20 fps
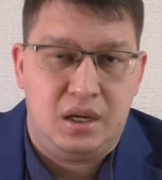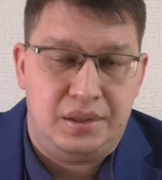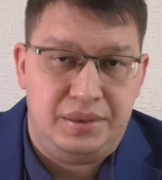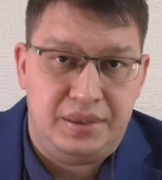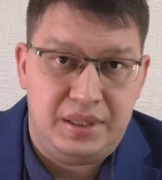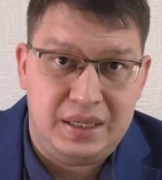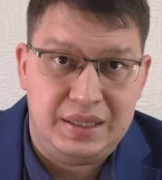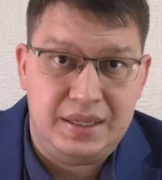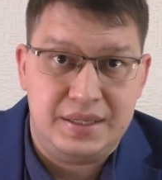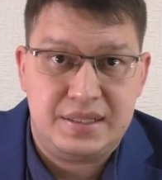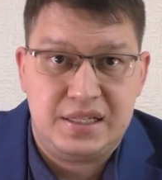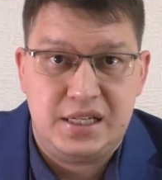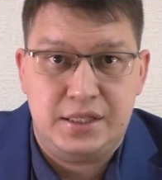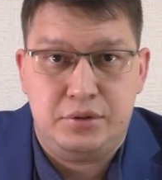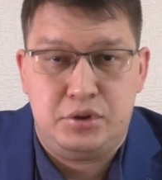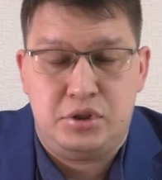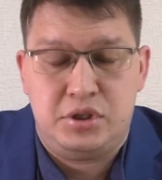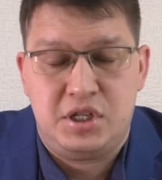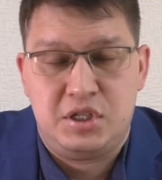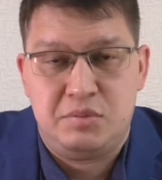Далее,
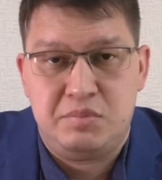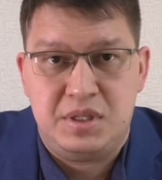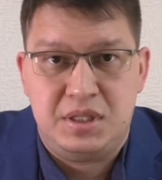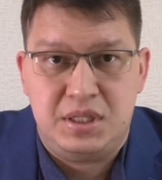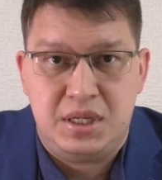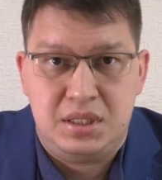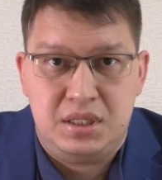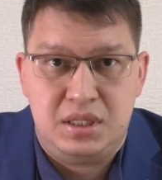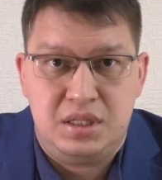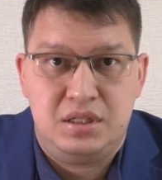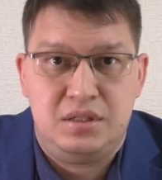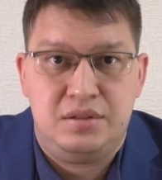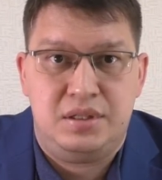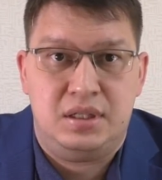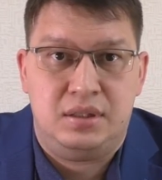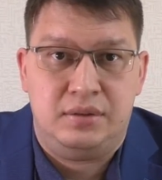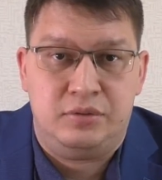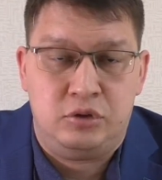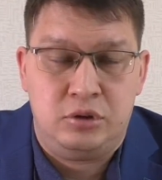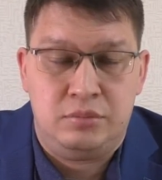следующее изменение.
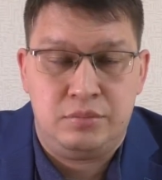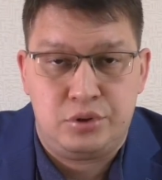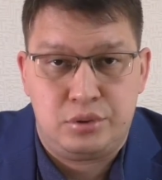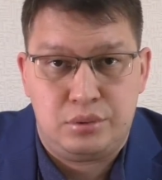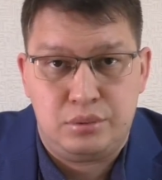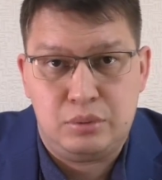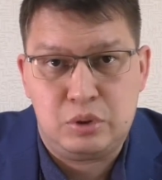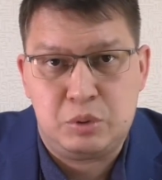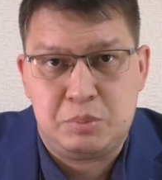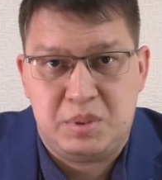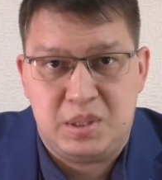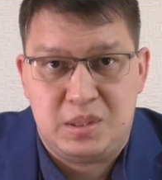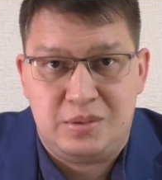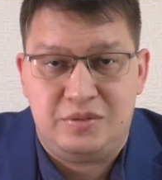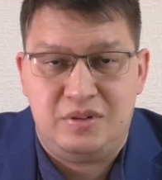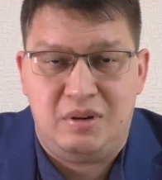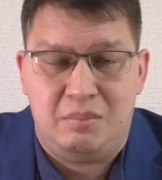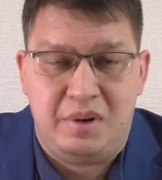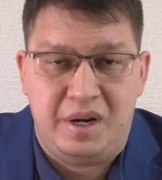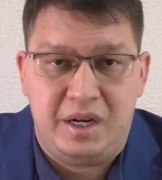Дело в том, что с
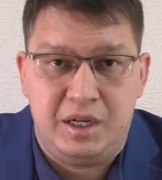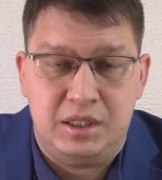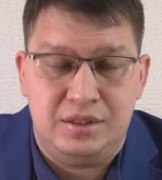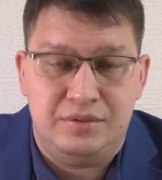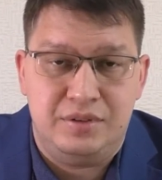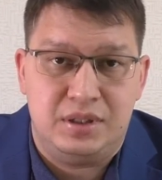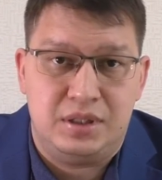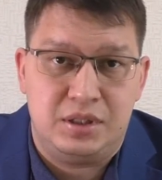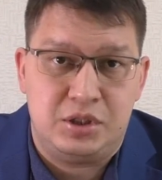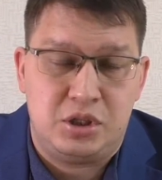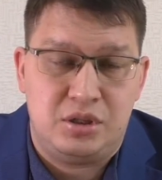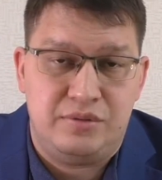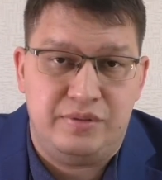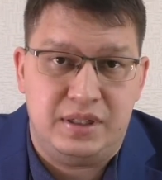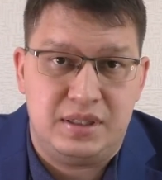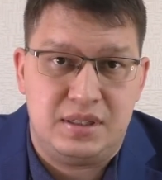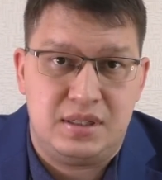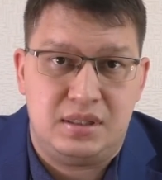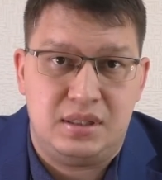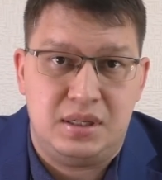1 мая
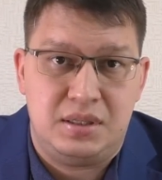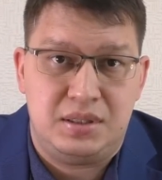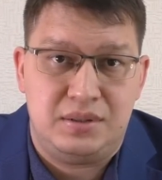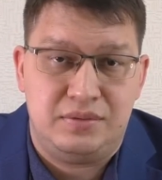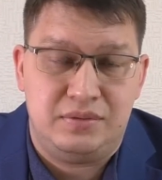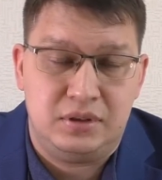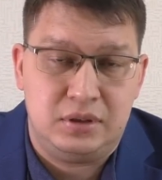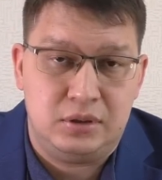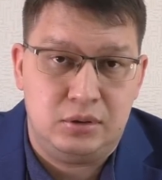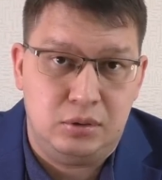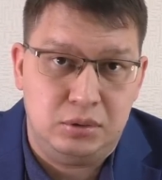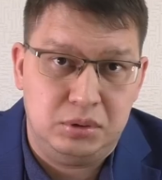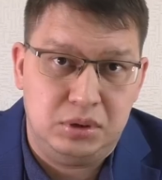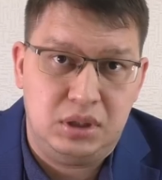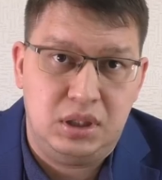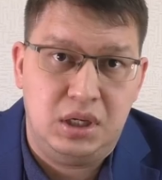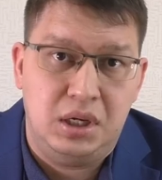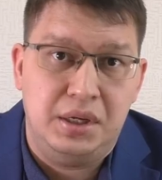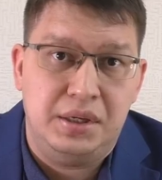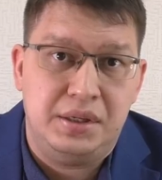2023
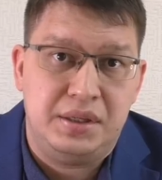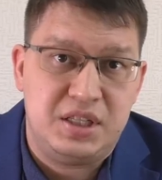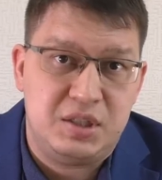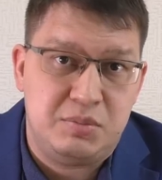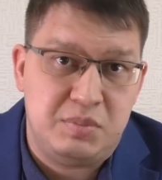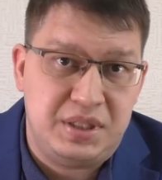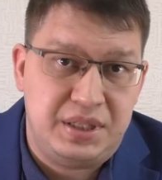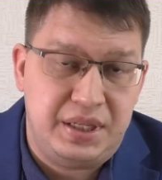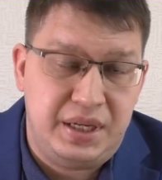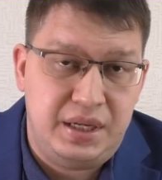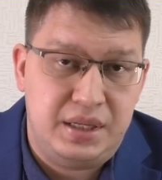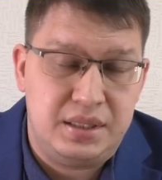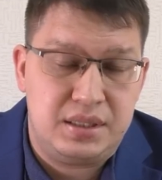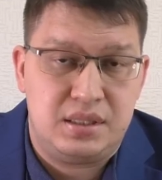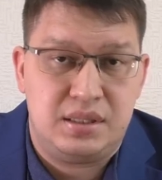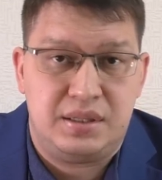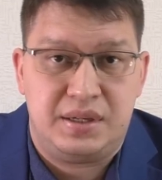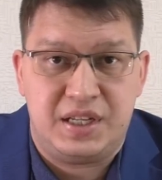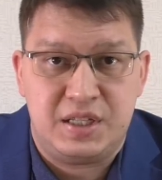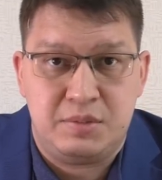года
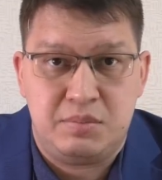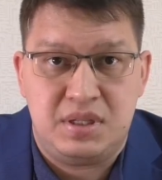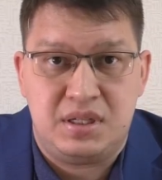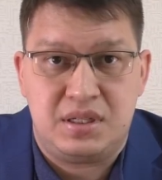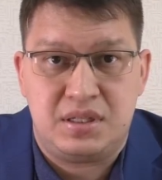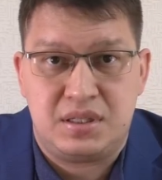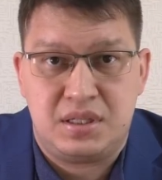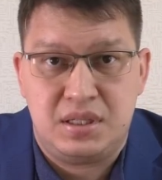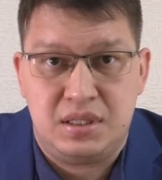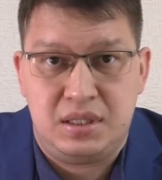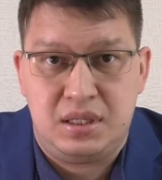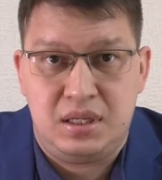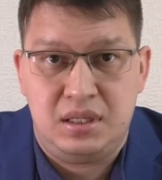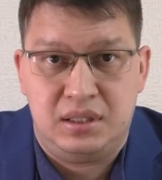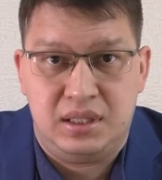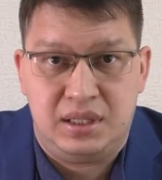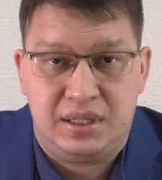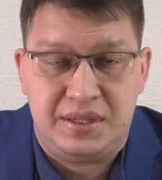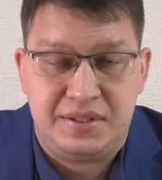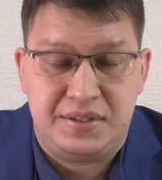изменяется размер скидки
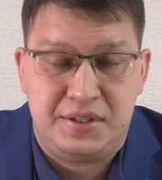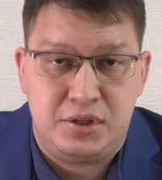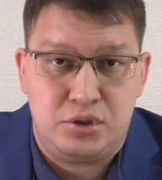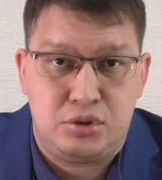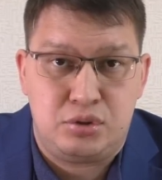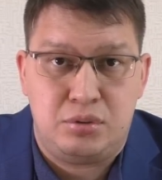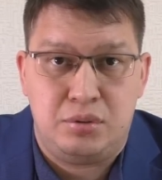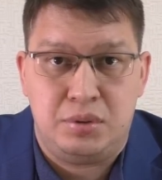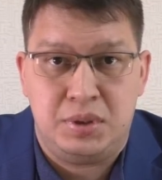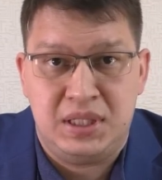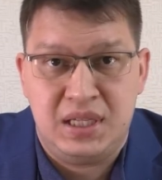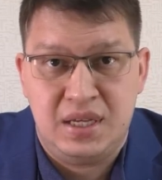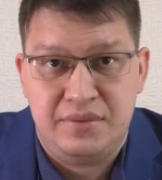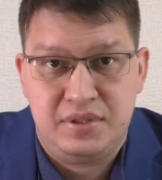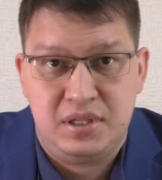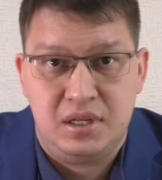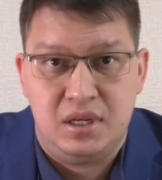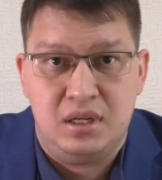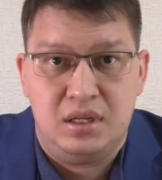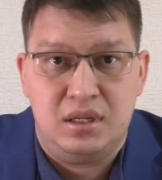на российскую
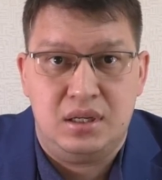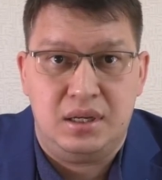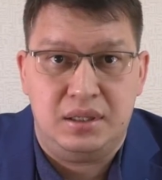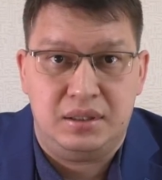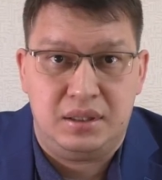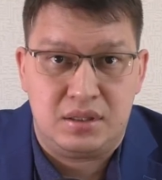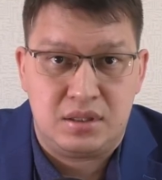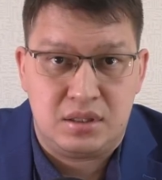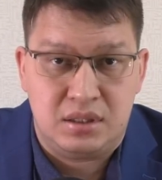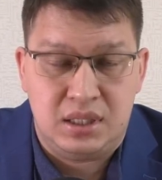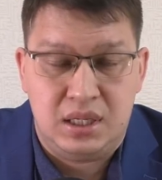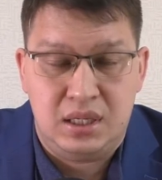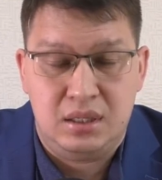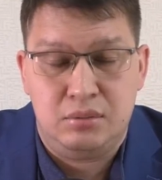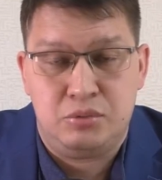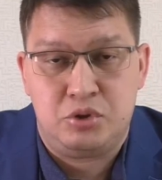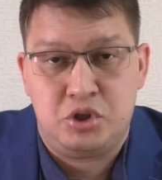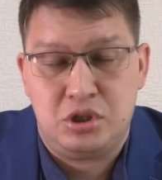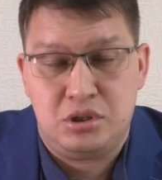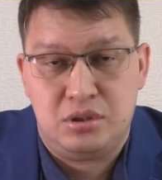нефть. Эта
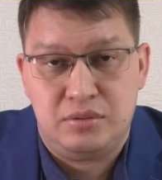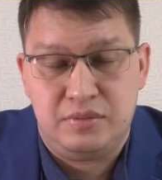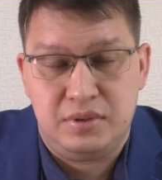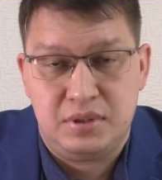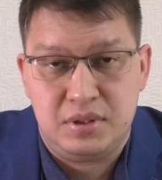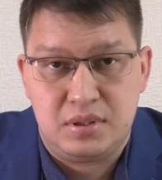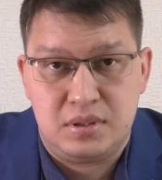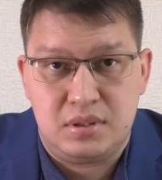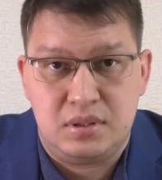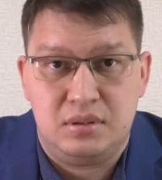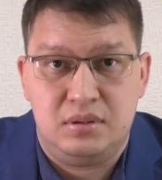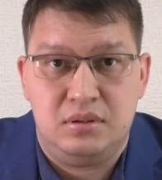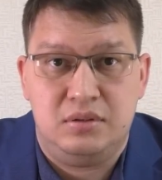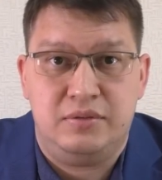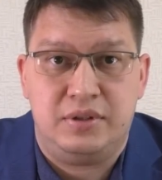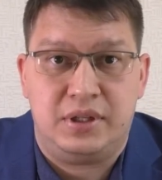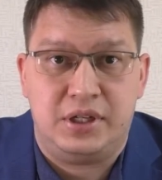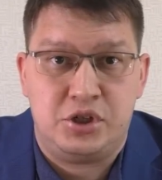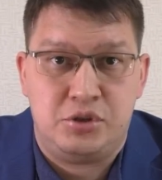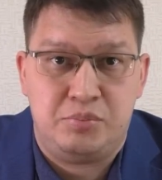цена учитывается
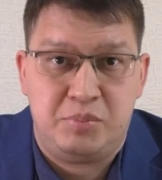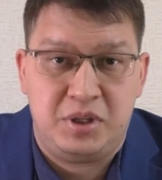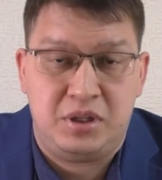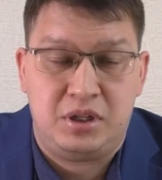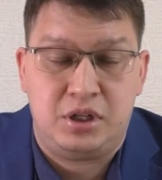в расч... при